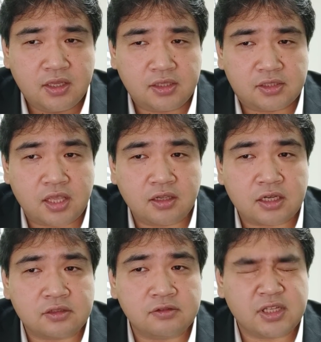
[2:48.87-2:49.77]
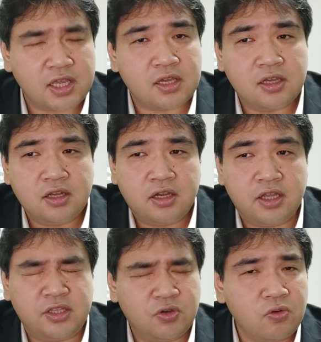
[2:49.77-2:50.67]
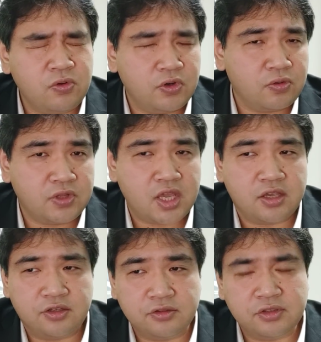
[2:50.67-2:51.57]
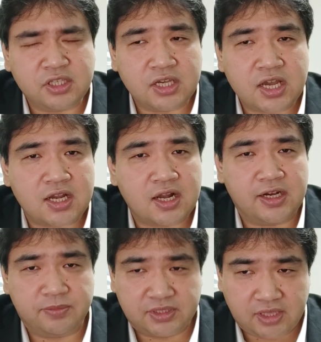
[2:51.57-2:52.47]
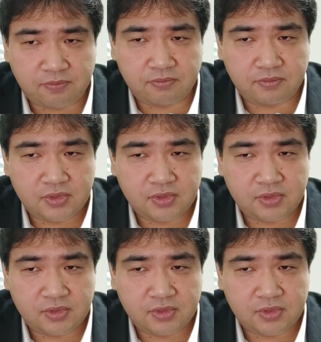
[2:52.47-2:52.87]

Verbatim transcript: え尖閣はね、日本領で揺るぎがありません。